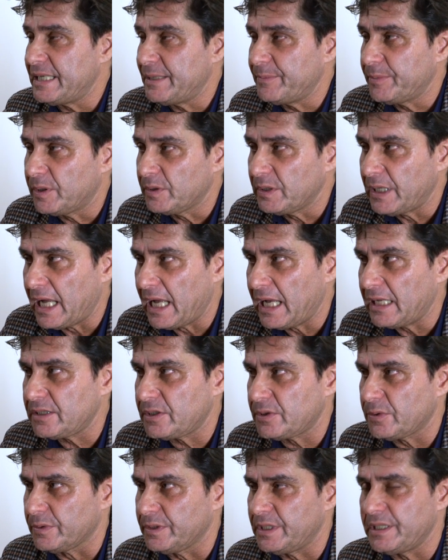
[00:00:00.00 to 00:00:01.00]
éléments-là
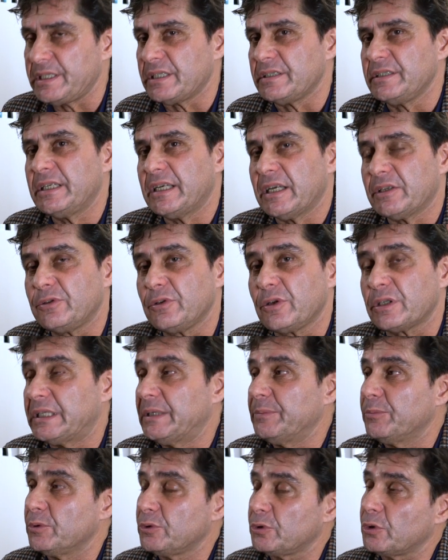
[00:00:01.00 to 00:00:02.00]
sont des indicateurs qui
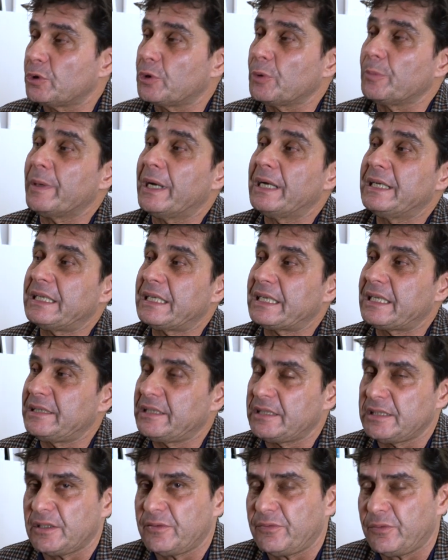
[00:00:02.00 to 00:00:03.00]
montrent que malgré
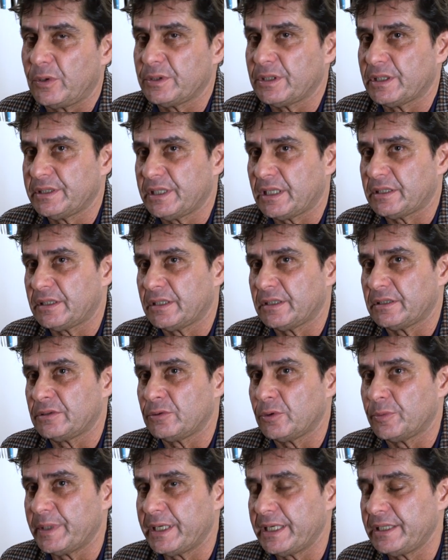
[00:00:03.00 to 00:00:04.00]
des efforts dans certains
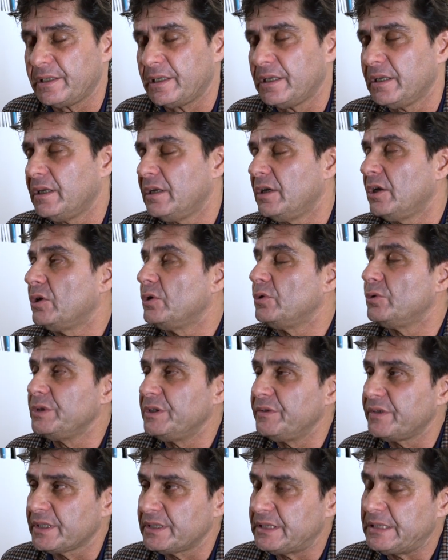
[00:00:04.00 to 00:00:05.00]
domaines,
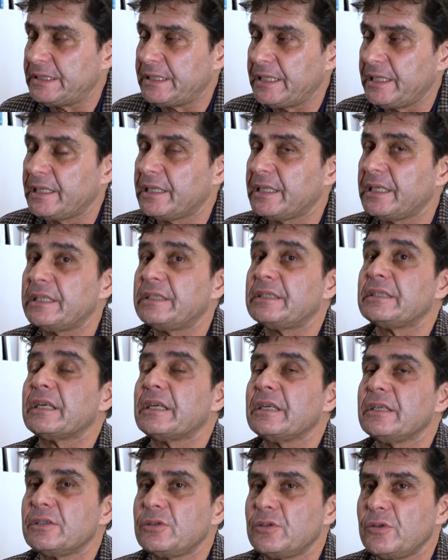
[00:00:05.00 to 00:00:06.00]
l'université est
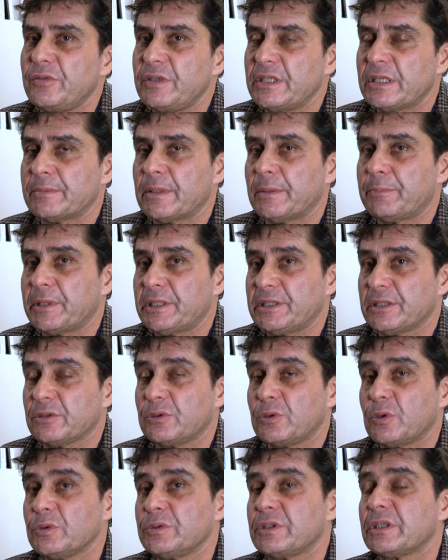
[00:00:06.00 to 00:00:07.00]
insuffisamment prise en
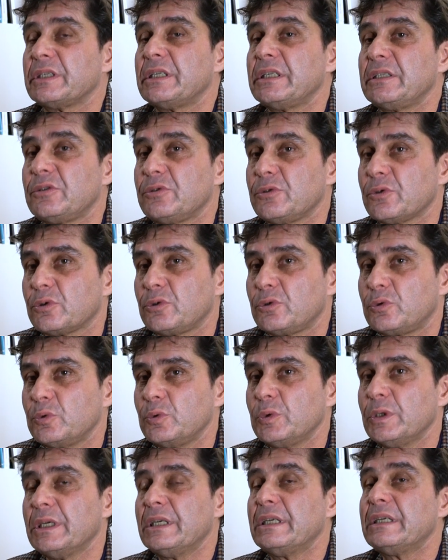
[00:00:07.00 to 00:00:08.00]
compte et
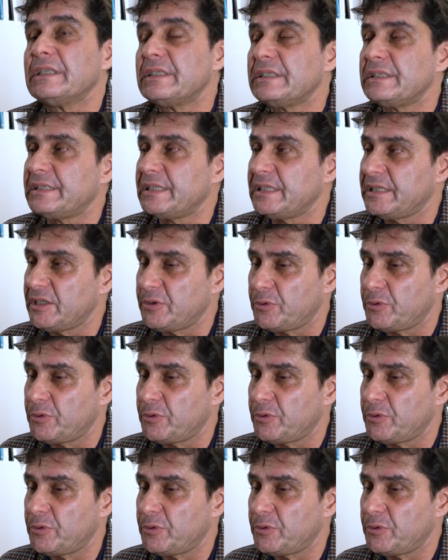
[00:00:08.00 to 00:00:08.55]
surtout ses